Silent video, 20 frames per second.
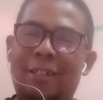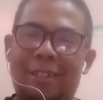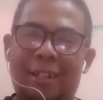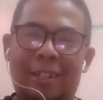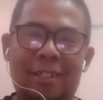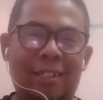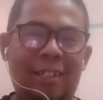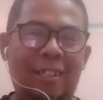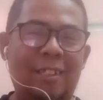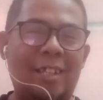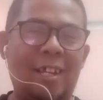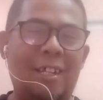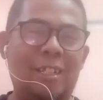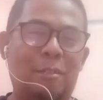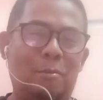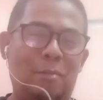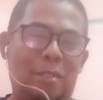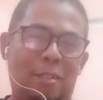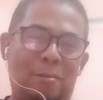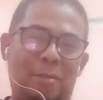tercinta,
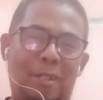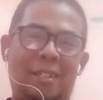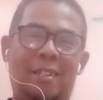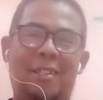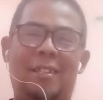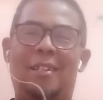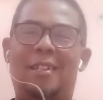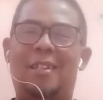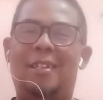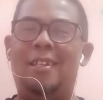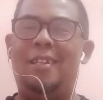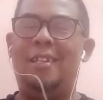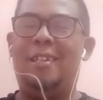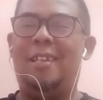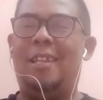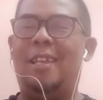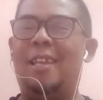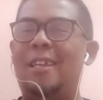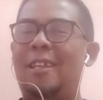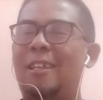teman-teman.
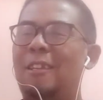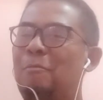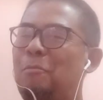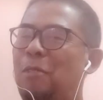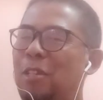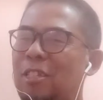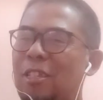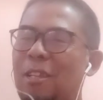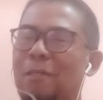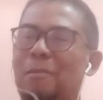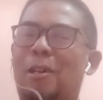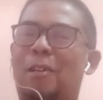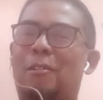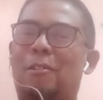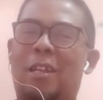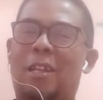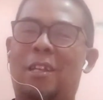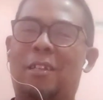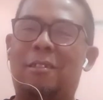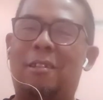Ya, bersama
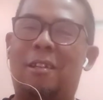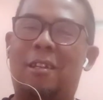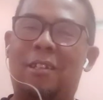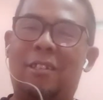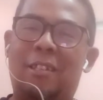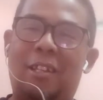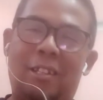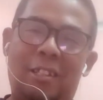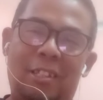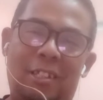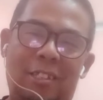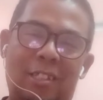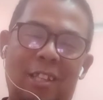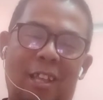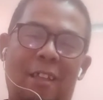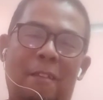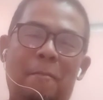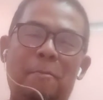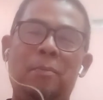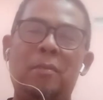orang-orang
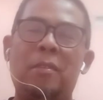tercinta.